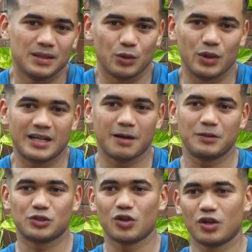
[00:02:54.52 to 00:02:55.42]
তো এটার
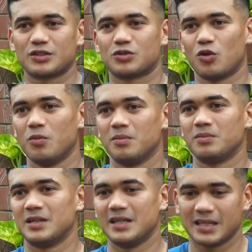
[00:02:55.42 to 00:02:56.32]
পিছনে অনেক শ্রম
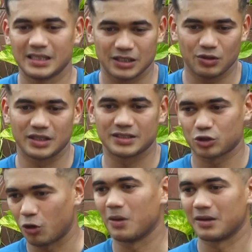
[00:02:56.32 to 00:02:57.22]
ডেডিকেশনও আছে
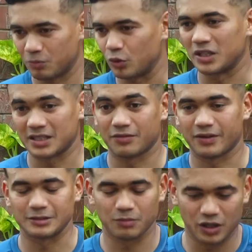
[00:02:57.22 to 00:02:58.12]
সবার প্রত্যেকটা
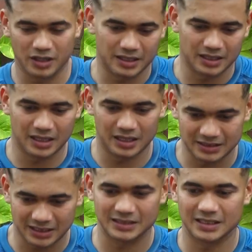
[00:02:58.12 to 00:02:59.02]
ফাস্ট বলার
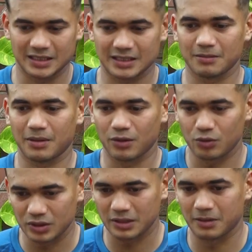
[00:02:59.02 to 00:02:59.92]
যাচ্ছে যাতে ভালো
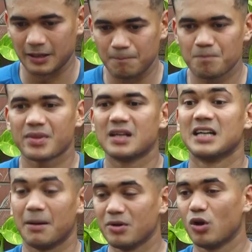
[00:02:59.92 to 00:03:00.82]
করতে পারে
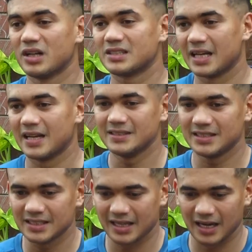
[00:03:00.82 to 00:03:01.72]
সামনে অনেক
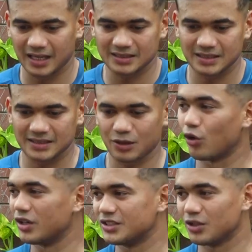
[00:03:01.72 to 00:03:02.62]
চ্যালেঞ্জিং খেলা আসতেছে
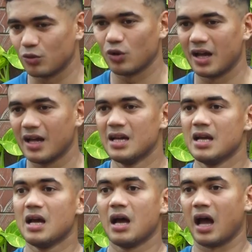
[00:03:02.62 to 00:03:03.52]
কন্ডিশনগুলা
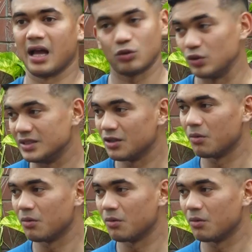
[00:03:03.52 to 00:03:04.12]
এত হ্যাঁ, ইজি